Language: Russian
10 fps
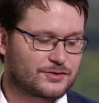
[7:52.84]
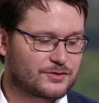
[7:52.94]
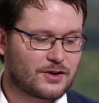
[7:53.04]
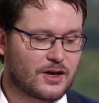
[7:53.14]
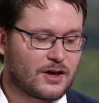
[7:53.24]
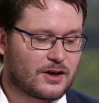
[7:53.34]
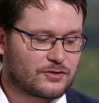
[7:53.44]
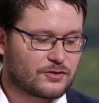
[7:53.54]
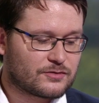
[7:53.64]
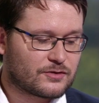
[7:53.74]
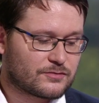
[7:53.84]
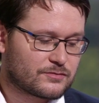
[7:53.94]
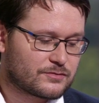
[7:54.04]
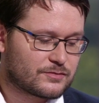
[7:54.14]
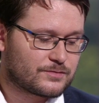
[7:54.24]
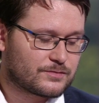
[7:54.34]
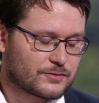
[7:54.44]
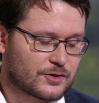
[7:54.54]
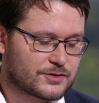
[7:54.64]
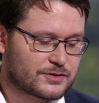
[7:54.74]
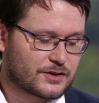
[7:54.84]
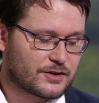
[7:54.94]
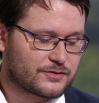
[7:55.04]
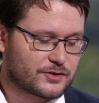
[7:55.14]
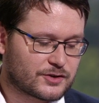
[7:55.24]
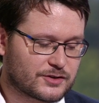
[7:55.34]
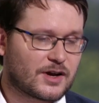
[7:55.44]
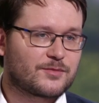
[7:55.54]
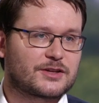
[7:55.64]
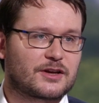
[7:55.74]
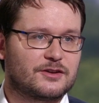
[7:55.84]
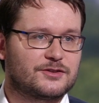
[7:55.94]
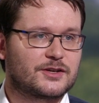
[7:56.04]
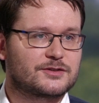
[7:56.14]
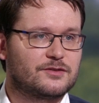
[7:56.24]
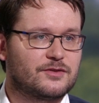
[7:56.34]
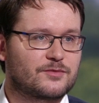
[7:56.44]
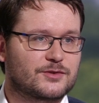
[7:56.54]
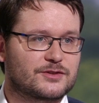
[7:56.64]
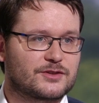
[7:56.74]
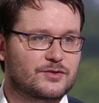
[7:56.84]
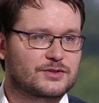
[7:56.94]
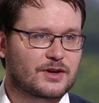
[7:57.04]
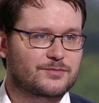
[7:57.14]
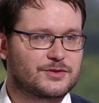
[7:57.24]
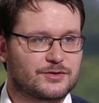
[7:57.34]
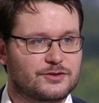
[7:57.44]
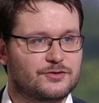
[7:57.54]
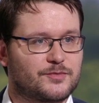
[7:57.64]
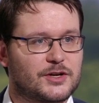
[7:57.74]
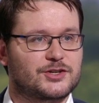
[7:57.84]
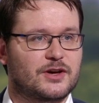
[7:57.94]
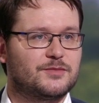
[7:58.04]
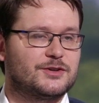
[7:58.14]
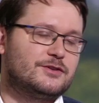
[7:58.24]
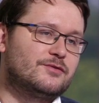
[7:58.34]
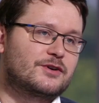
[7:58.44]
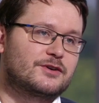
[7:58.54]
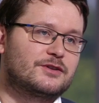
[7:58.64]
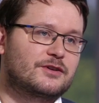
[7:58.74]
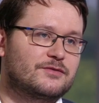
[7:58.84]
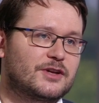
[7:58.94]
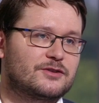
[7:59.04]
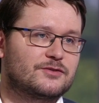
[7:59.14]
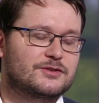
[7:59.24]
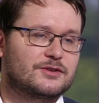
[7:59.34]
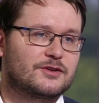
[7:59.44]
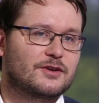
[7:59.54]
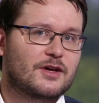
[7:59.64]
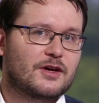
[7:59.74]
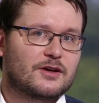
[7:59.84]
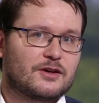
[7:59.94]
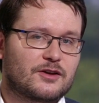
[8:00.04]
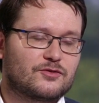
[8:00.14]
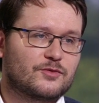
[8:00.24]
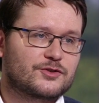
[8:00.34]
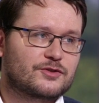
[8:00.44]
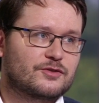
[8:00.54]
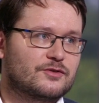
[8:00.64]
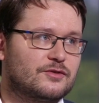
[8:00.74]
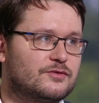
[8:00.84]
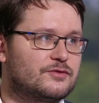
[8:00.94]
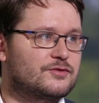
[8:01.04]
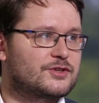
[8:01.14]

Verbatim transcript: То есть, ну, но, но, то есть э, все-таки самые такие интересные фирмы создаются там, где вот идет большая переделка рынков. Да? То есть и, и я думаю, что ну,